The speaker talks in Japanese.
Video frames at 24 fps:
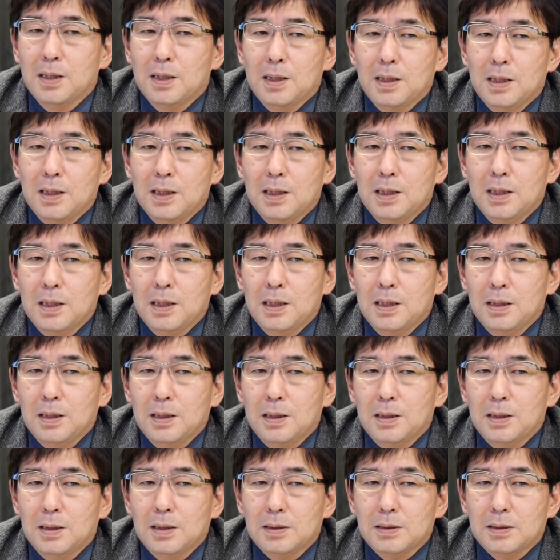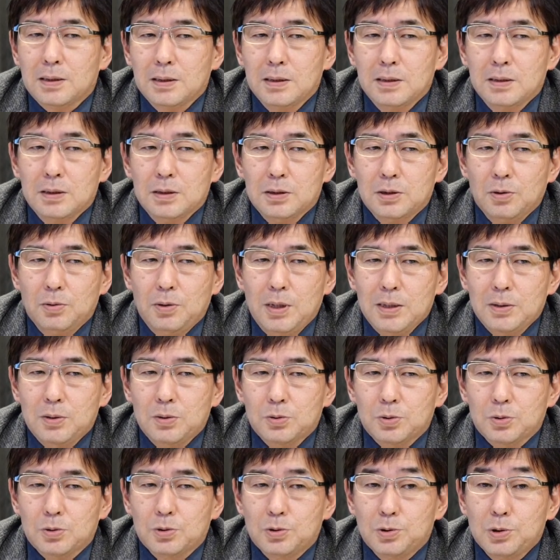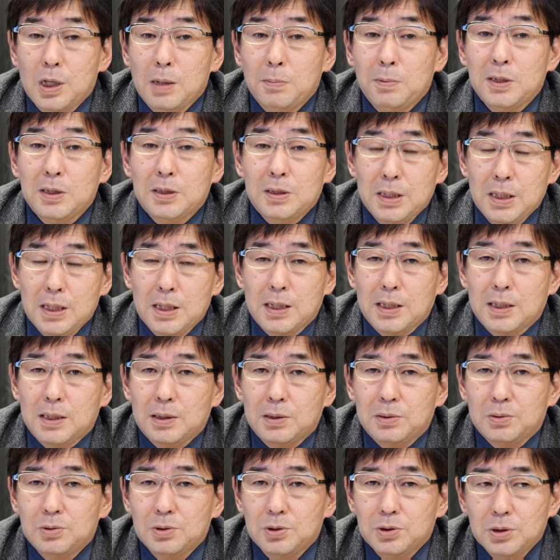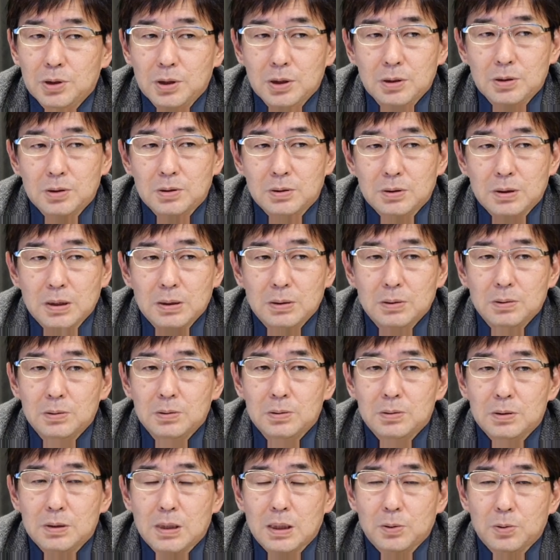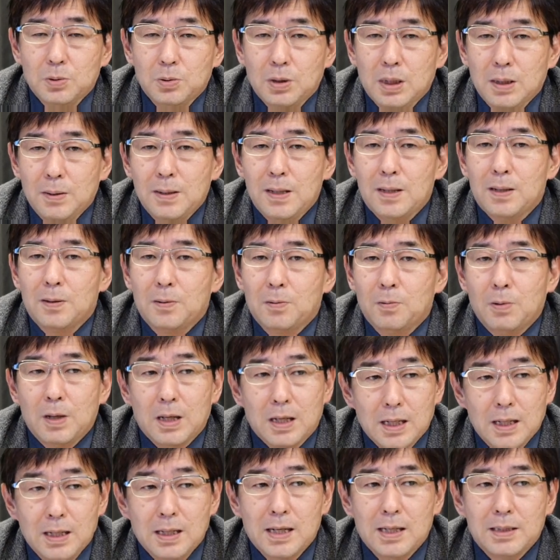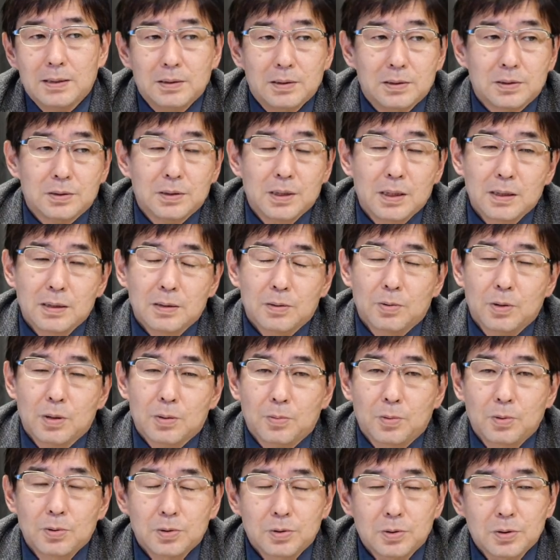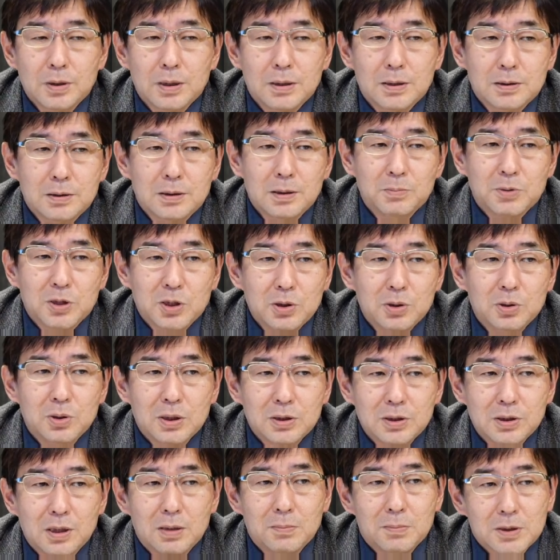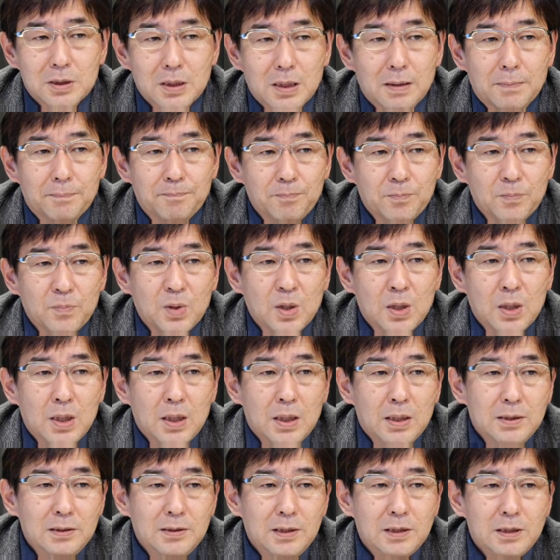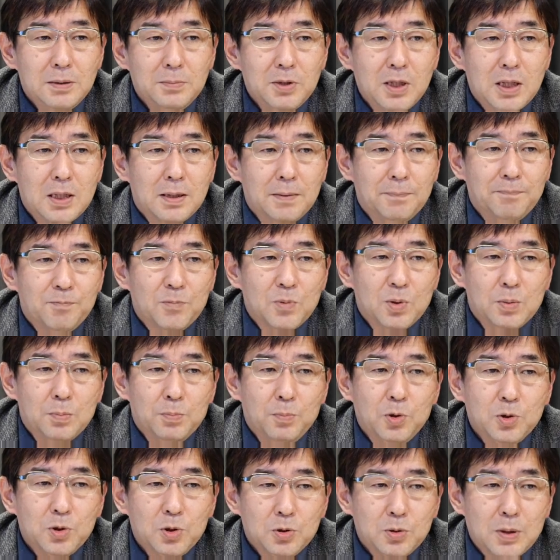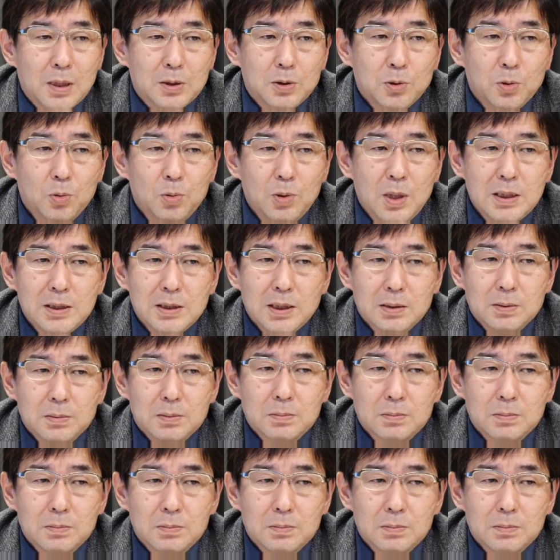えー、障害国と比べて低すぎるっていうかどうかは分からないんですね。これ本当にね全部基準が違いますから。いずれにしてもねもう一つは障害者